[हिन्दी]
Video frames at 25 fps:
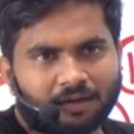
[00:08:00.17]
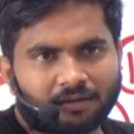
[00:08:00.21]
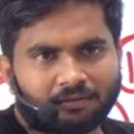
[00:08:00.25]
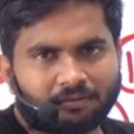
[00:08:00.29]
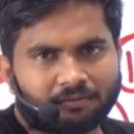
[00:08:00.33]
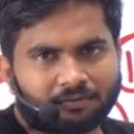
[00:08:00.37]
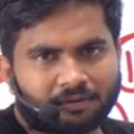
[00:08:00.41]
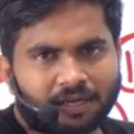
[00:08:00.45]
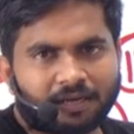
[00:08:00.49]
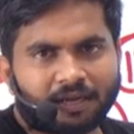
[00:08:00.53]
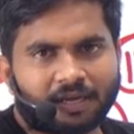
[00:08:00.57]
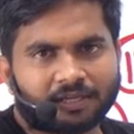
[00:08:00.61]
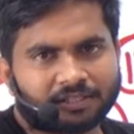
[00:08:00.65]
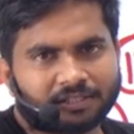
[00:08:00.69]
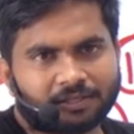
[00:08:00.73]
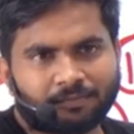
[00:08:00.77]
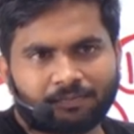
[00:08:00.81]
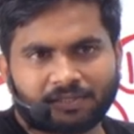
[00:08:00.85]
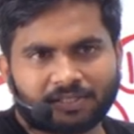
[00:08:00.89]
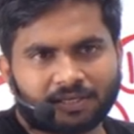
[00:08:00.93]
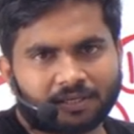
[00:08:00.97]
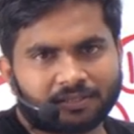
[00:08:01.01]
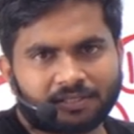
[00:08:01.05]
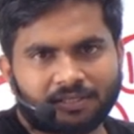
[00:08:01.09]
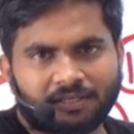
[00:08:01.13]
ठीक है अस्सी
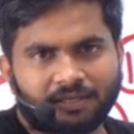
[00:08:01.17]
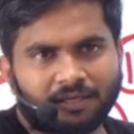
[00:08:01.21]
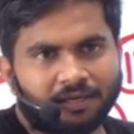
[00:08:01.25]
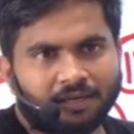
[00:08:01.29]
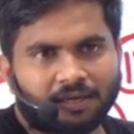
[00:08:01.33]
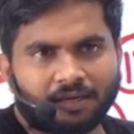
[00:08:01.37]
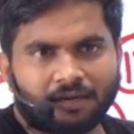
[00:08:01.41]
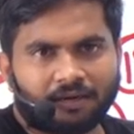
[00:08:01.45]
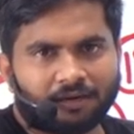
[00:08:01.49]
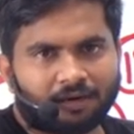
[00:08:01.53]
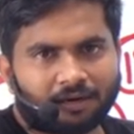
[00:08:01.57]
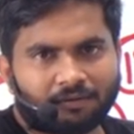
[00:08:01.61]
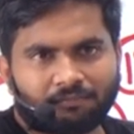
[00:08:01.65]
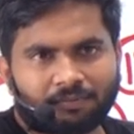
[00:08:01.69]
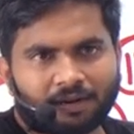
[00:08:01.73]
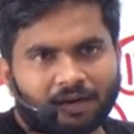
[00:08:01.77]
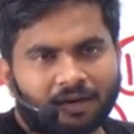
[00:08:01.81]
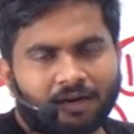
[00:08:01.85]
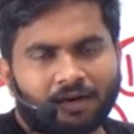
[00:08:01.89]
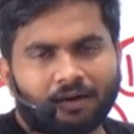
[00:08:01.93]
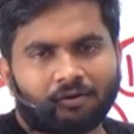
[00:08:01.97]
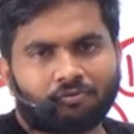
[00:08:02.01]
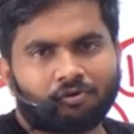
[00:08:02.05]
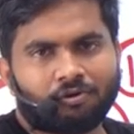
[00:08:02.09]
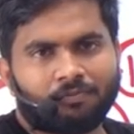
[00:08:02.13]
पचासी नंबर
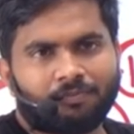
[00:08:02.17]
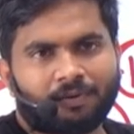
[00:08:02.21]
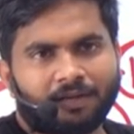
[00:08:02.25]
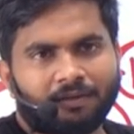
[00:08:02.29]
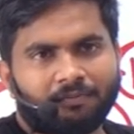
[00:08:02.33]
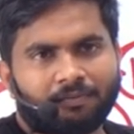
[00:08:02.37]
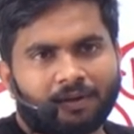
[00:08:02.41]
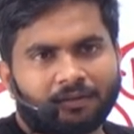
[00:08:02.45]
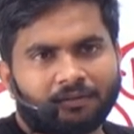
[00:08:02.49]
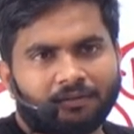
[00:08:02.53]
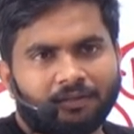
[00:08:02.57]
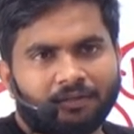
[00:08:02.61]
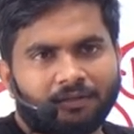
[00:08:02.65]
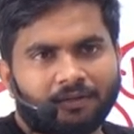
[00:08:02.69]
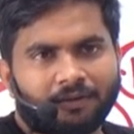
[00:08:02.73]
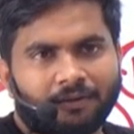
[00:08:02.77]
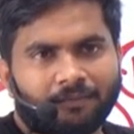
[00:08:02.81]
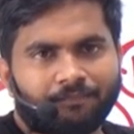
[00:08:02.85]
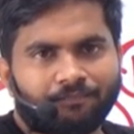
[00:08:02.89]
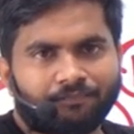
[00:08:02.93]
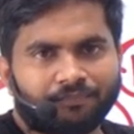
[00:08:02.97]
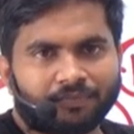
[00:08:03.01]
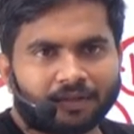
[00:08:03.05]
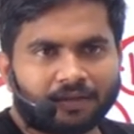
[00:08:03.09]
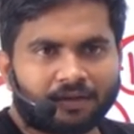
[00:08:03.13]
लाना कोई बड़ी बात नहीं है
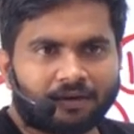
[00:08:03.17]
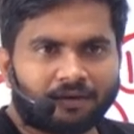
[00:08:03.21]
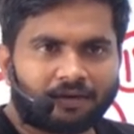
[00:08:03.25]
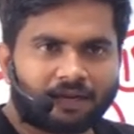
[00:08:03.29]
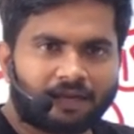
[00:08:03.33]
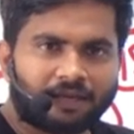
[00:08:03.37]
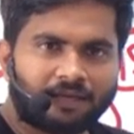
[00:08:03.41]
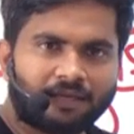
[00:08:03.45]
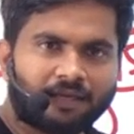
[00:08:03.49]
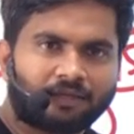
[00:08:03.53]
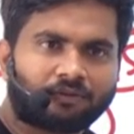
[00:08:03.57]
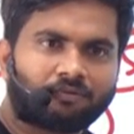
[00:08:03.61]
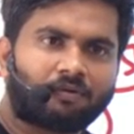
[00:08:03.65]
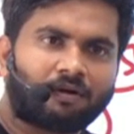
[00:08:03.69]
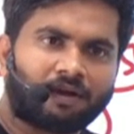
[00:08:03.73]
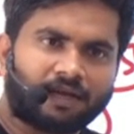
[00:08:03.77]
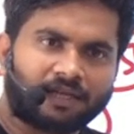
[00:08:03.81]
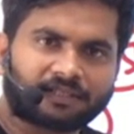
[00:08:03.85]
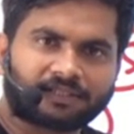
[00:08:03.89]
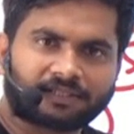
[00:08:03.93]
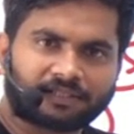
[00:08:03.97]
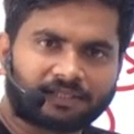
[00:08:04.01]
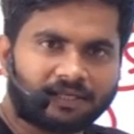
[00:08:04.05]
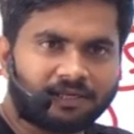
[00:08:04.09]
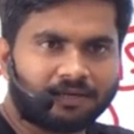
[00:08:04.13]
नहीं है तो
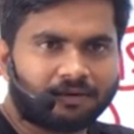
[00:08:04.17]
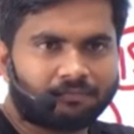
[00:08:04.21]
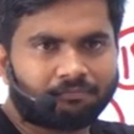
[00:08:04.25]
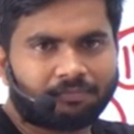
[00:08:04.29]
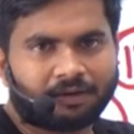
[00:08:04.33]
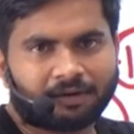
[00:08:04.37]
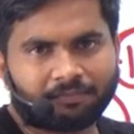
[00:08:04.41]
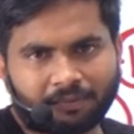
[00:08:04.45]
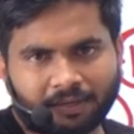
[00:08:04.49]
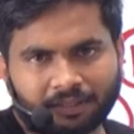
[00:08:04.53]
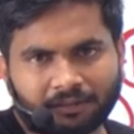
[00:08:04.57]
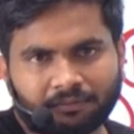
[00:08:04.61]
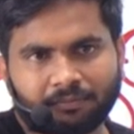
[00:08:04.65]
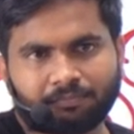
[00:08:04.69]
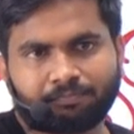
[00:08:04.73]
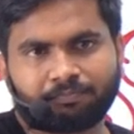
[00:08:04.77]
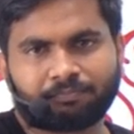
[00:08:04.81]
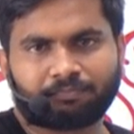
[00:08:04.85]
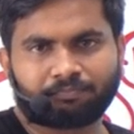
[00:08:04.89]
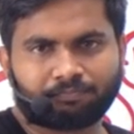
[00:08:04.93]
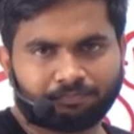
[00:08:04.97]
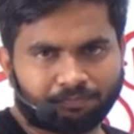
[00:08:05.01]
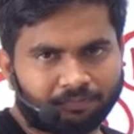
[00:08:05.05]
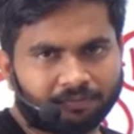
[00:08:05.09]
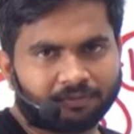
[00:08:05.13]
अस्सी नंबर पर तो
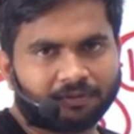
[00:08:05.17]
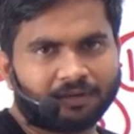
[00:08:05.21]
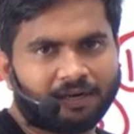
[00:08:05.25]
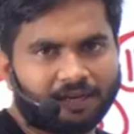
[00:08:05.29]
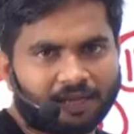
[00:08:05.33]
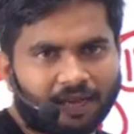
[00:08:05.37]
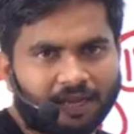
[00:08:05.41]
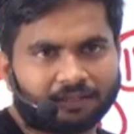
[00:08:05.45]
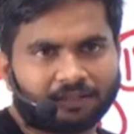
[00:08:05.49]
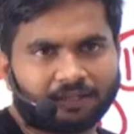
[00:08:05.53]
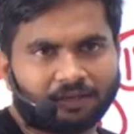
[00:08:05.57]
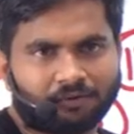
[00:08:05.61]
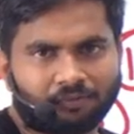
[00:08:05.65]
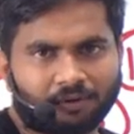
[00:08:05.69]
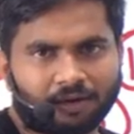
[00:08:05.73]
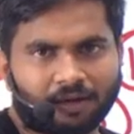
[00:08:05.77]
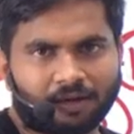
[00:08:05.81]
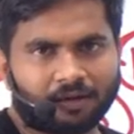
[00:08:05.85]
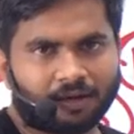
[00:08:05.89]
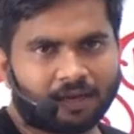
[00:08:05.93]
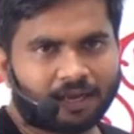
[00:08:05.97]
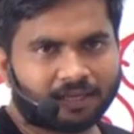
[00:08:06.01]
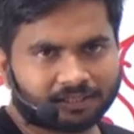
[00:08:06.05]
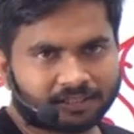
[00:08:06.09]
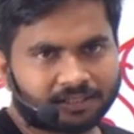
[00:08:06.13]
ले आते हो ना
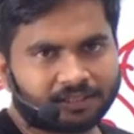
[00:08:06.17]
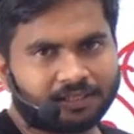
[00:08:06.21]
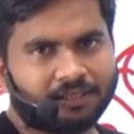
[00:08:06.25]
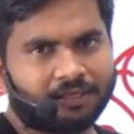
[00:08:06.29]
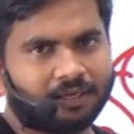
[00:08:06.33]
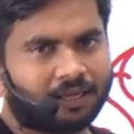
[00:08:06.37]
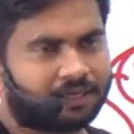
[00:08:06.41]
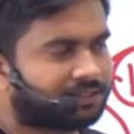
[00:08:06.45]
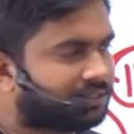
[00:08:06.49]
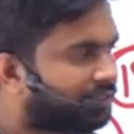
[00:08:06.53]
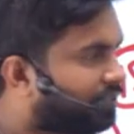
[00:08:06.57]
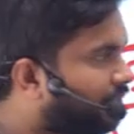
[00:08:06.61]
अस्सी अस्सी